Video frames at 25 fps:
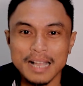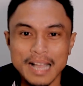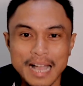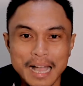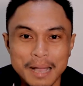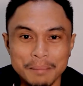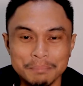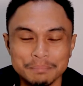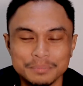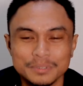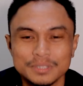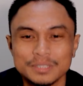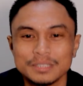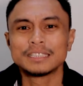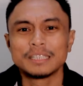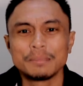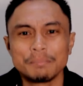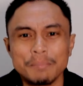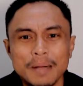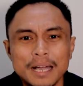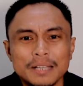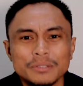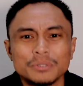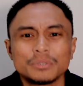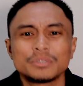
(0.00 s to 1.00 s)
caps,
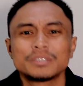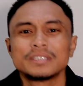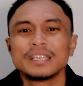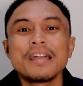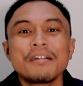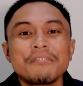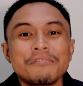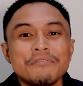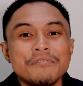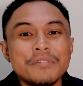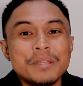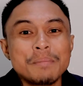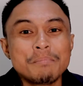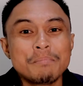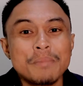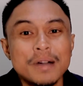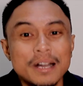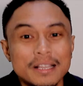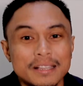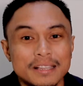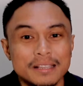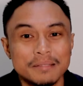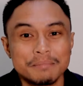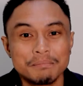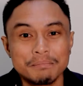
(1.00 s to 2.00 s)
sapatos, every
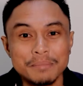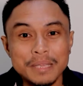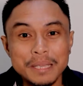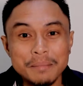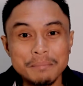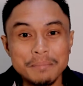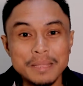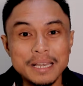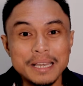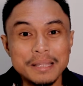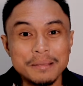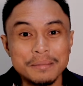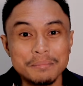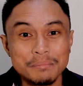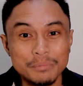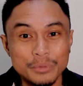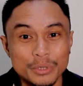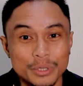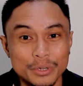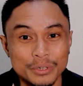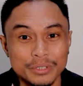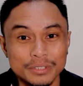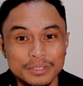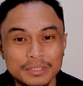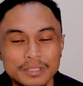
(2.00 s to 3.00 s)
month, bibiliin
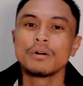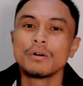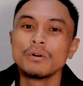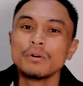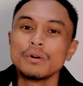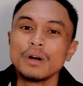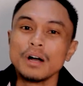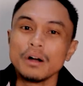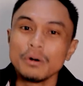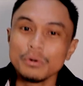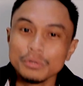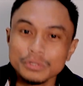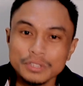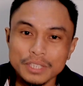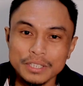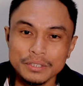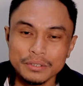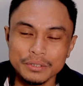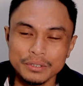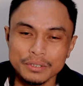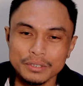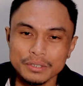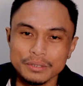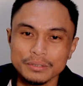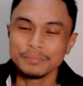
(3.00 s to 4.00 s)
mo yon Kung ako
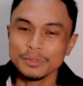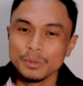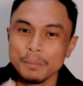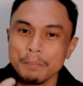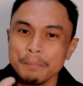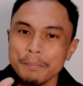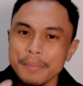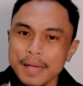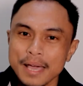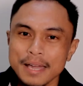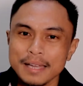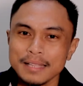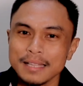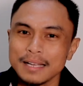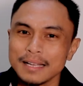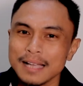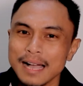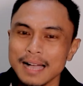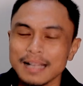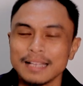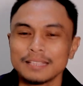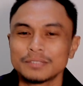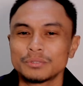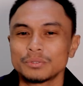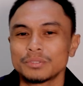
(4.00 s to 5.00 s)
sa'yo, yung pera na
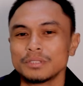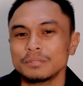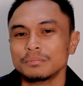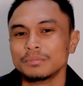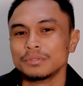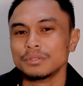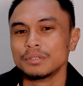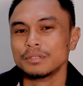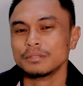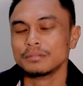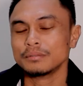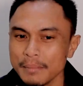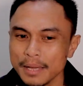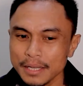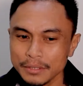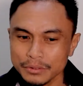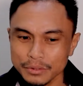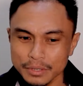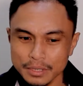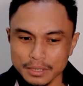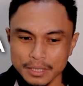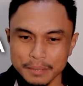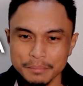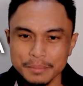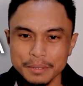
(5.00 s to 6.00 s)
gagastusin mo doon,
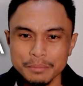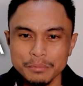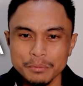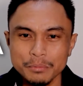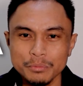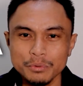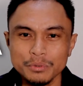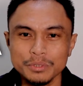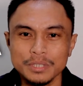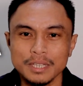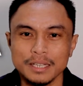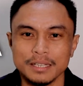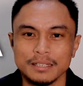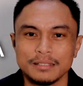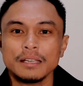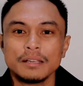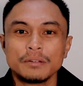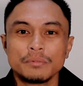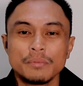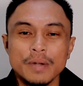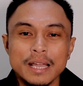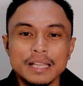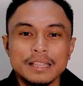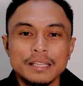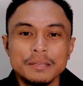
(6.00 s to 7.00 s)
medyo itabi mo muna.
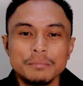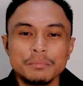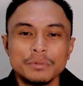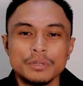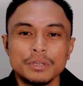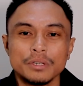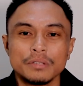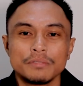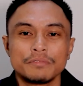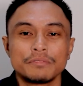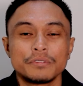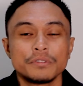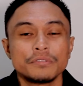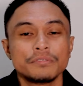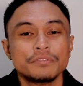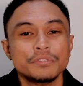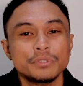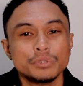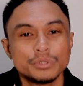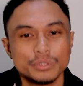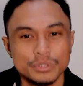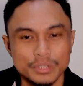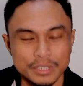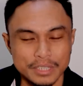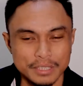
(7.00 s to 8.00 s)
I-ready mo yon for
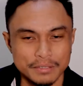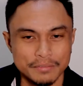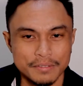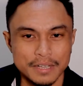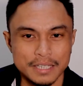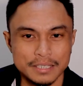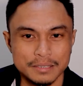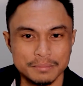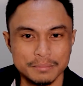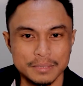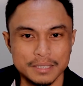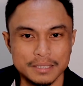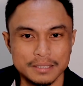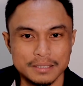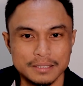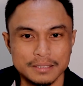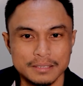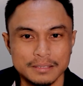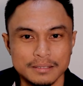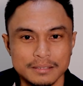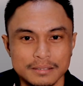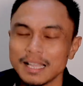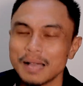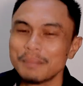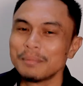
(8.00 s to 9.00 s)
future
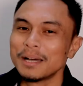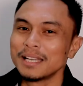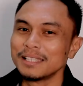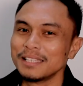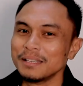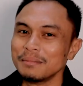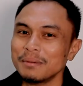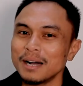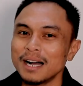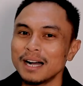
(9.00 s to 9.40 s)
investments. Tama, di